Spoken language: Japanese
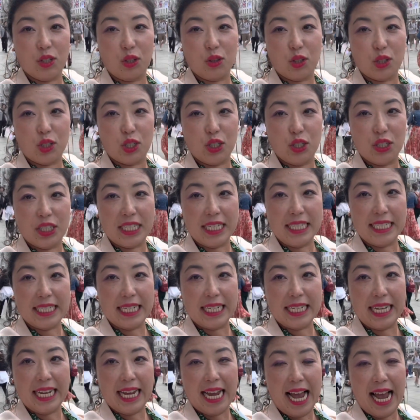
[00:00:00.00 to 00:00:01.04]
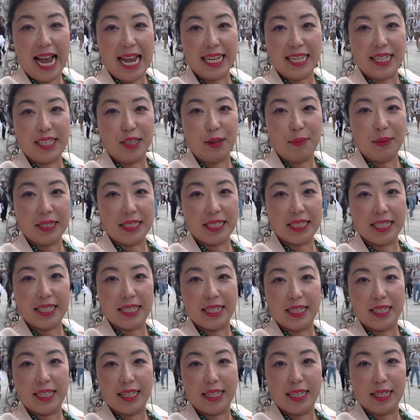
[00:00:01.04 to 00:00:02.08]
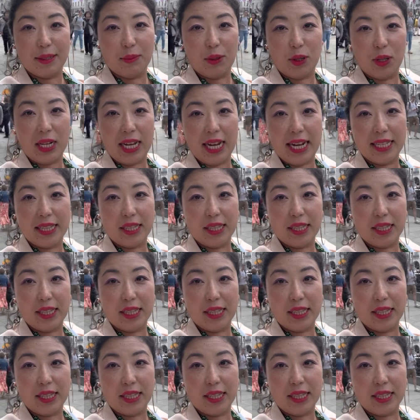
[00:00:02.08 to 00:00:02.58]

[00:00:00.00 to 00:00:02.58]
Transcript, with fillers: うもです今ねちょっと中心地にはい来てます盛り上